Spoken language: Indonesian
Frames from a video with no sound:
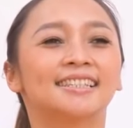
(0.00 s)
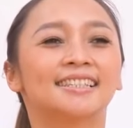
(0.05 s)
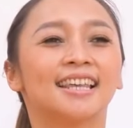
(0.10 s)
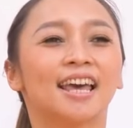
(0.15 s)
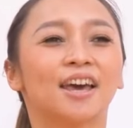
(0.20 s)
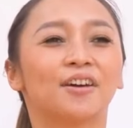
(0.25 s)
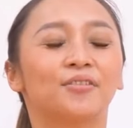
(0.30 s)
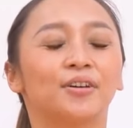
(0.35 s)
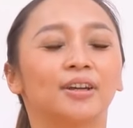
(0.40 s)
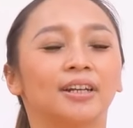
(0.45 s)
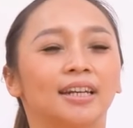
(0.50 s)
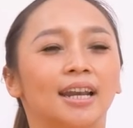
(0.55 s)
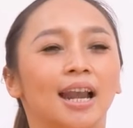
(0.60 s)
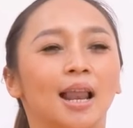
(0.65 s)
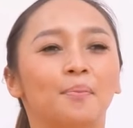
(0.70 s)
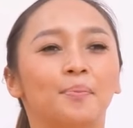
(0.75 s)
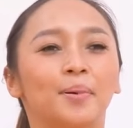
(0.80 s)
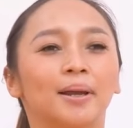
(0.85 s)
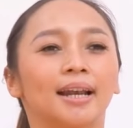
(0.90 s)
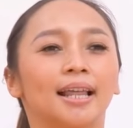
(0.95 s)
seven
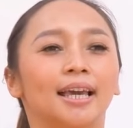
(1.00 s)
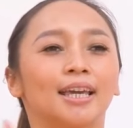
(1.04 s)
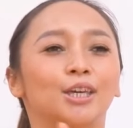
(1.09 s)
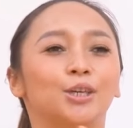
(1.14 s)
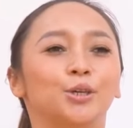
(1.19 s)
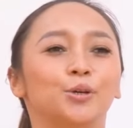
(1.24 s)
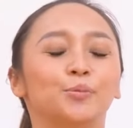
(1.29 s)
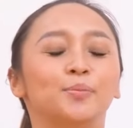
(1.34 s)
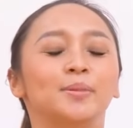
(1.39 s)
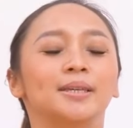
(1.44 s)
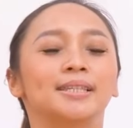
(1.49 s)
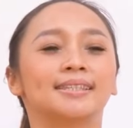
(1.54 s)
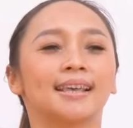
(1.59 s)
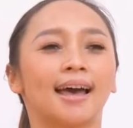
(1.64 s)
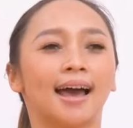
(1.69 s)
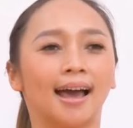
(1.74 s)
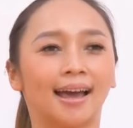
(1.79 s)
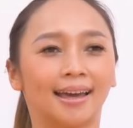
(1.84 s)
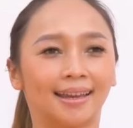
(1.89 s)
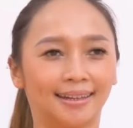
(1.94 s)
delapan lagi yuk
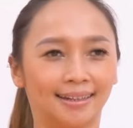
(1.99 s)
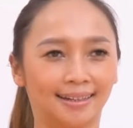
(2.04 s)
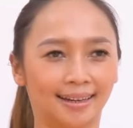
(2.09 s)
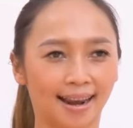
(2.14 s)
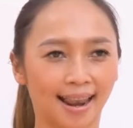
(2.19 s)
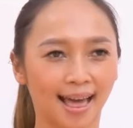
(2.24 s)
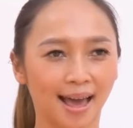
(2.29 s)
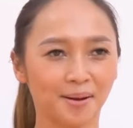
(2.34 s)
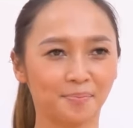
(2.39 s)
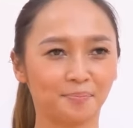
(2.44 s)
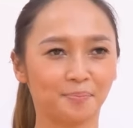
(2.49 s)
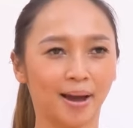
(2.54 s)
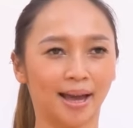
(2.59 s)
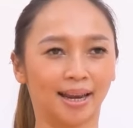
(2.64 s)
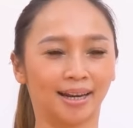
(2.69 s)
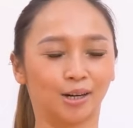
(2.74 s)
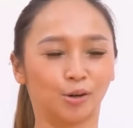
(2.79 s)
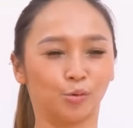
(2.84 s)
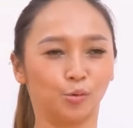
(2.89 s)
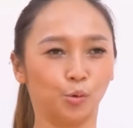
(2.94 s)
bisa
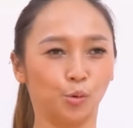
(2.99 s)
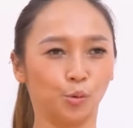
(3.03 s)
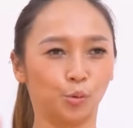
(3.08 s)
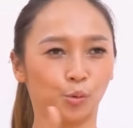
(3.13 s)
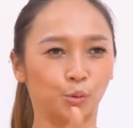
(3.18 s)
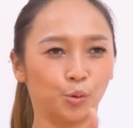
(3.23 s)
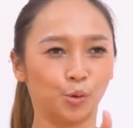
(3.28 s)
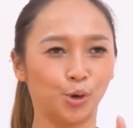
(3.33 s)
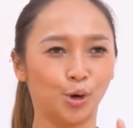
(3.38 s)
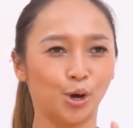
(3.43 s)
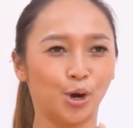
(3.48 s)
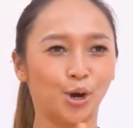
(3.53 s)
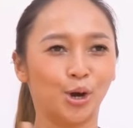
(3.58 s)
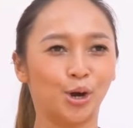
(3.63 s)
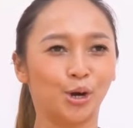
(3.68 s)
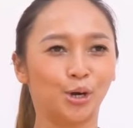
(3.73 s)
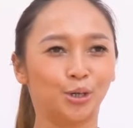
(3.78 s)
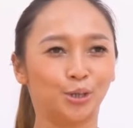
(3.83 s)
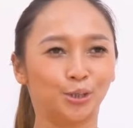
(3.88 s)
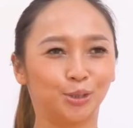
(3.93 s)
delapan uh
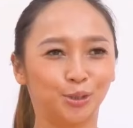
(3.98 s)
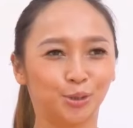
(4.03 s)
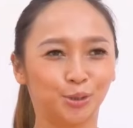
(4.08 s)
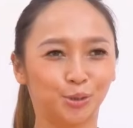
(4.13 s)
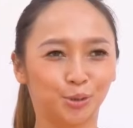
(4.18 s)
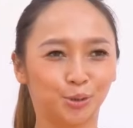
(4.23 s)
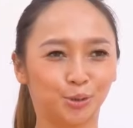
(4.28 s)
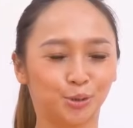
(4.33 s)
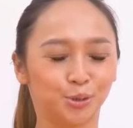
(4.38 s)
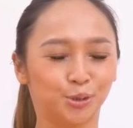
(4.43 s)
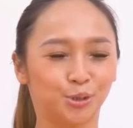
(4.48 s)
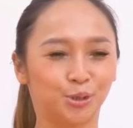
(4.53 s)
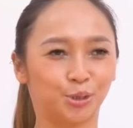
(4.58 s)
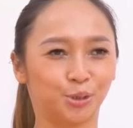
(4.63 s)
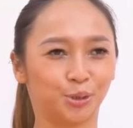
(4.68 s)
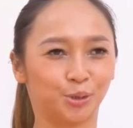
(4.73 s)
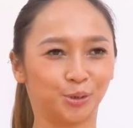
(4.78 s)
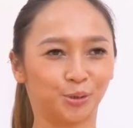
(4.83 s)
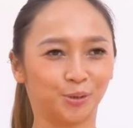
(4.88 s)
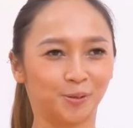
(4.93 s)

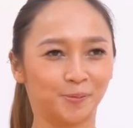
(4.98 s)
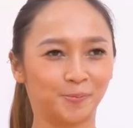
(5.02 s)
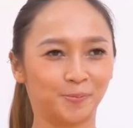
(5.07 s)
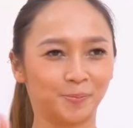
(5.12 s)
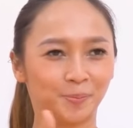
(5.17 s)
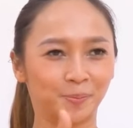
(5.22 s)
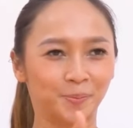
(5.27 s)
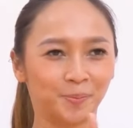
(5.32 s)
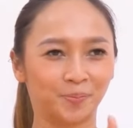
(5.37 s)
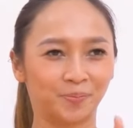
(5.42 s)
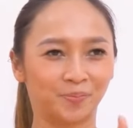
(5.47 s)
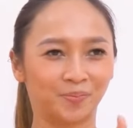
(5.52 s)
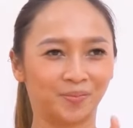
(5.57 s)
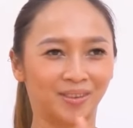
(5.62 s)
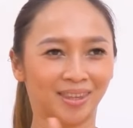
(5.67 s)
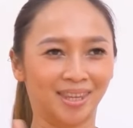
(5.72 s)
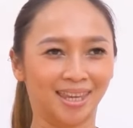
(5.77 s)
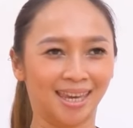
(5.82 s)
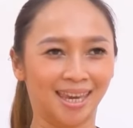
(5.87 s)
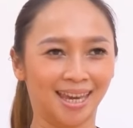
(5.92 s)
tujuh
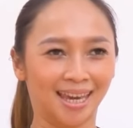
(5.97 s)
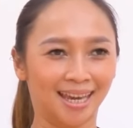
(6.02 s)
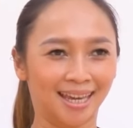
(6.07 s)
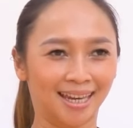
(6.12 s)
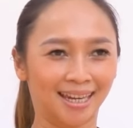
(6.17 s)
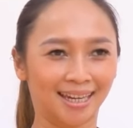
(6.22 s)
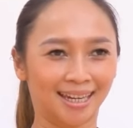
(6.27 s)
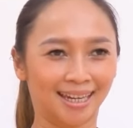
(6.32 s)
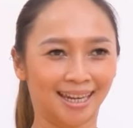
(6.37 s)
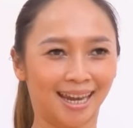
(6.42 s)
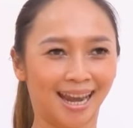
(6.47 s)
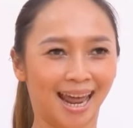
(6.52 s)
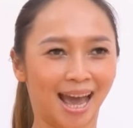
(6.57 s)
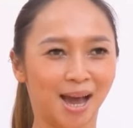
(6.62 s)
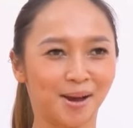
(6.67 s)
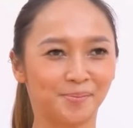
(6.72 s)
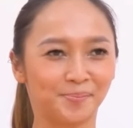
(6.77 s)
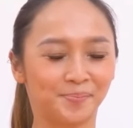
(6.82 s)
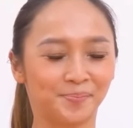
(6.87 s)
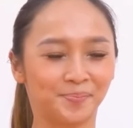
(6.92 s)

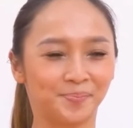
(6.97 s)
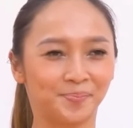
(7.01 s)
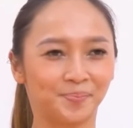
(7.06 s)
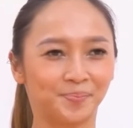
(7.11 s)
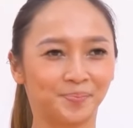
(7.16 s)
enam,